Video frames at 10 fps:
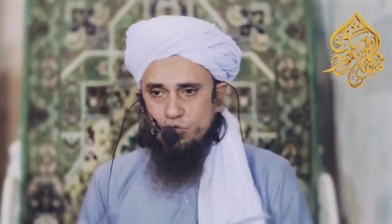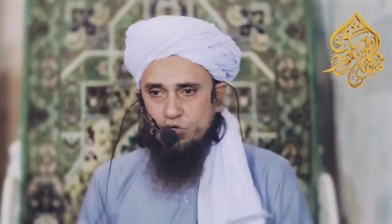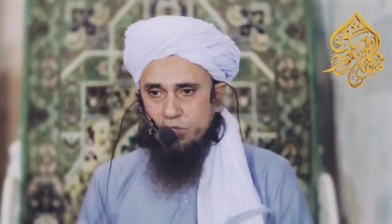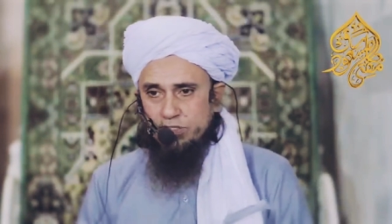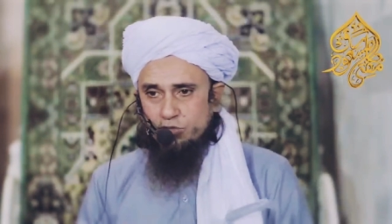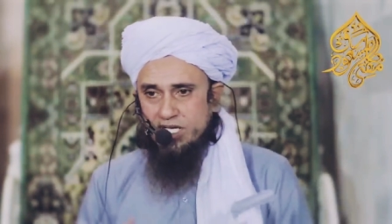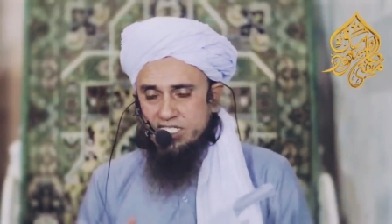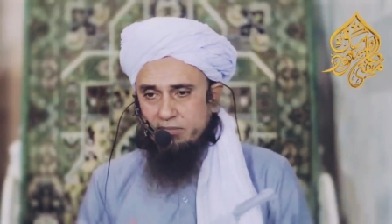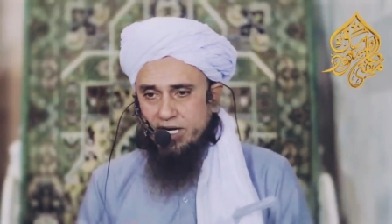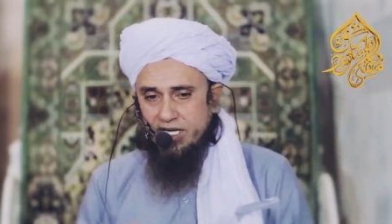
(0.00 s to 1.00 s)
ऊँट पे तो
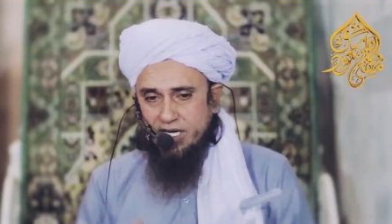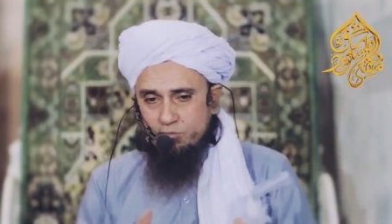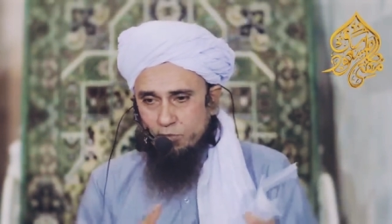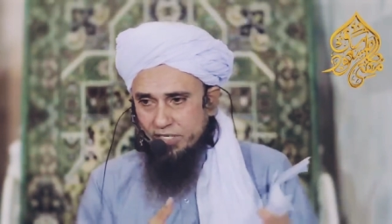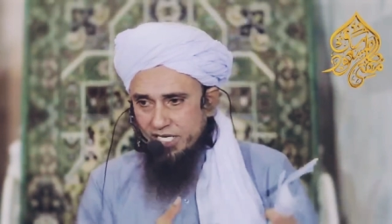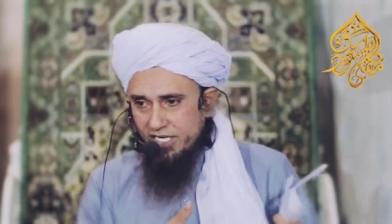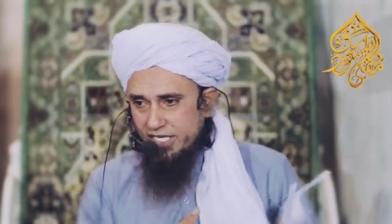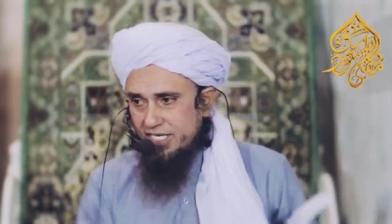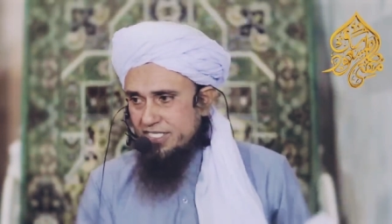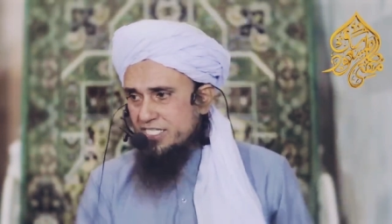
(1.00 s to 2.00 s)
ऐसे बैठना मुमकिन ही
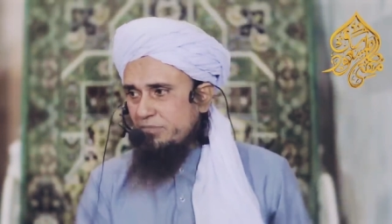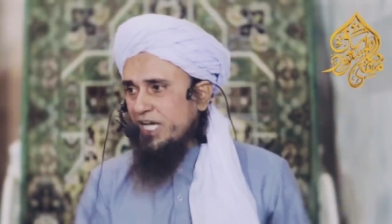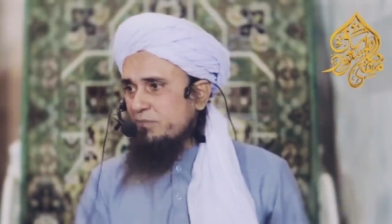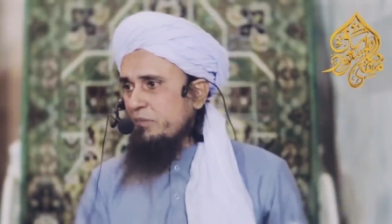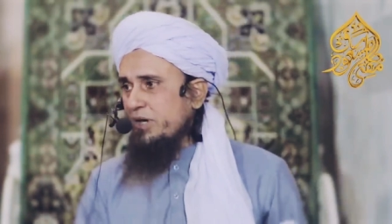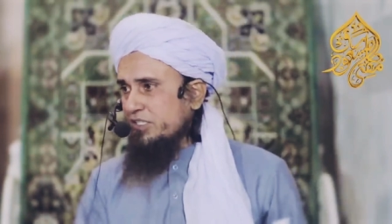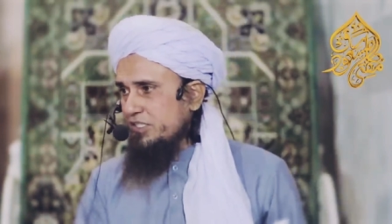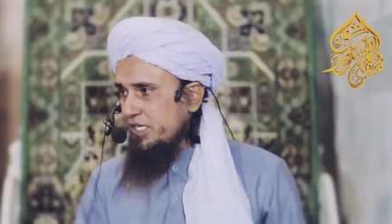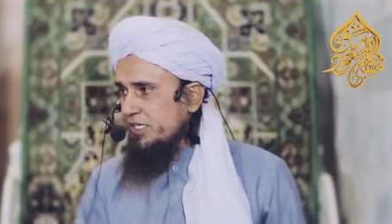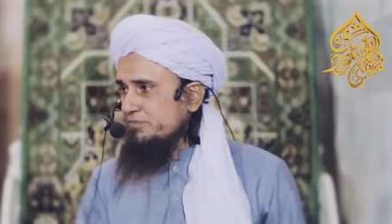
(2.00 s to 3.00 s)
नहीं है जैसे बाइक पे
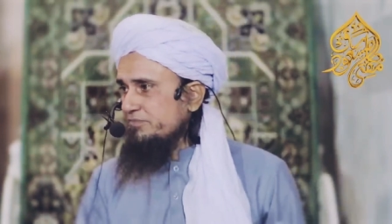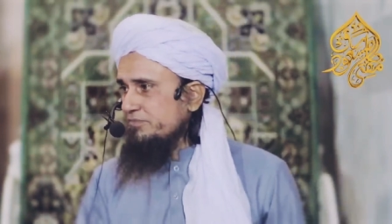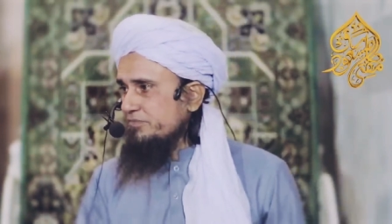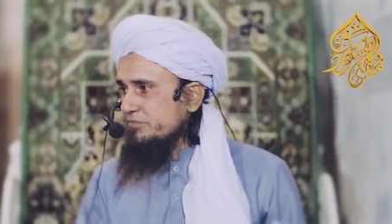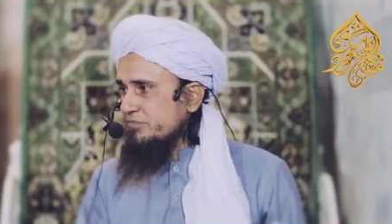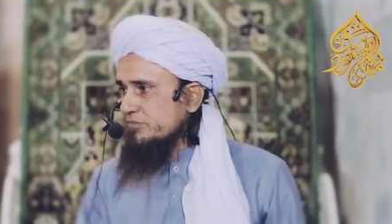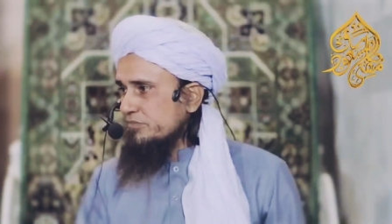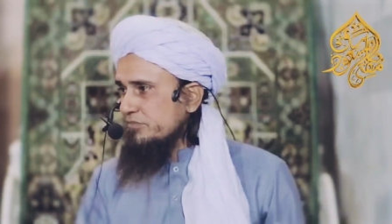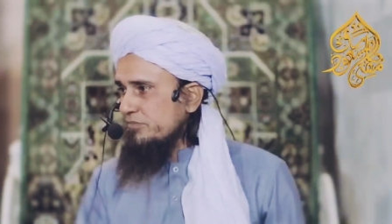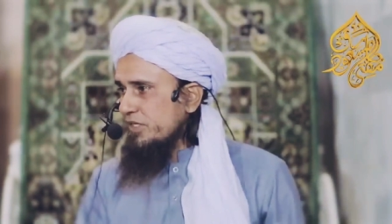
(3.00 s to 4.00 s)
बैठती हैं
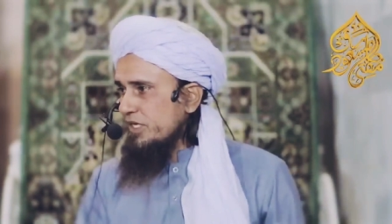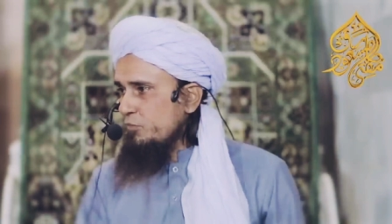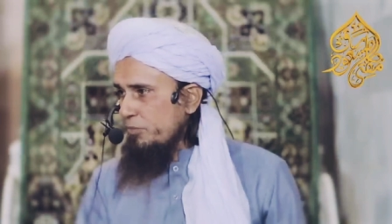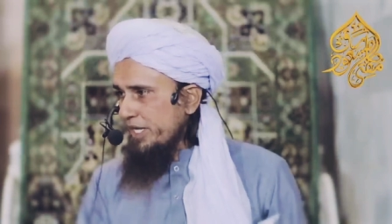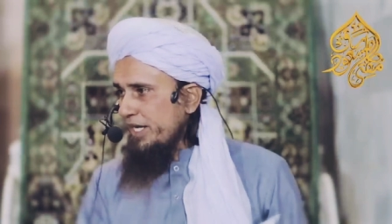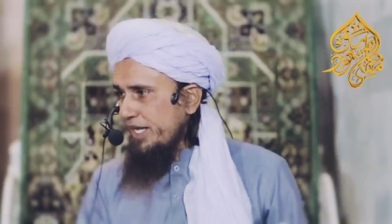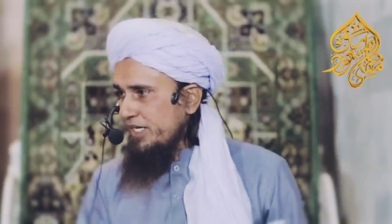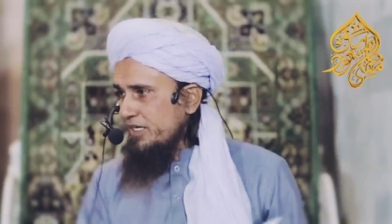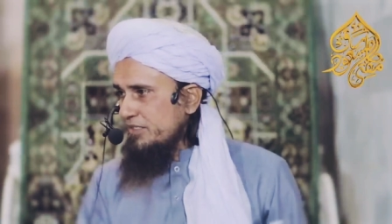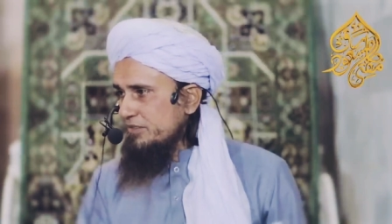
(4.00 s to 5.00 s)
मुमकिन है
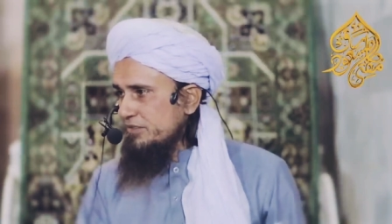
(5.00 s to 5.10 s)
क्या